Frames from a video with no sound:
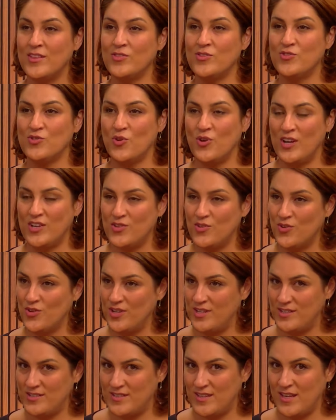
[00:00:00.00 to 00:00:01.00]
dos
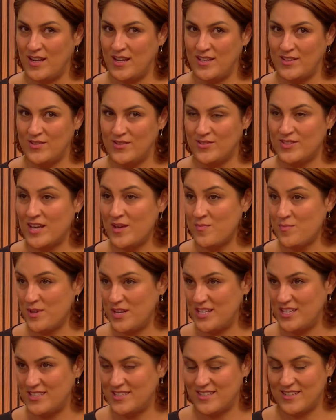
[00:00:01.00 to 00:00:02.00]
corredores ali do, da
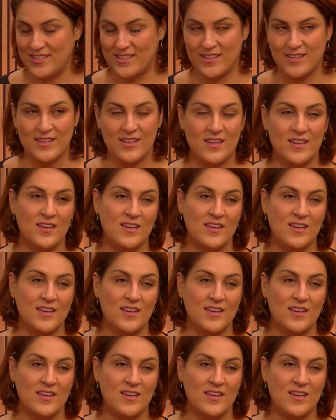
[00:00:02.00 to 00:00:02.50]
empresa, né?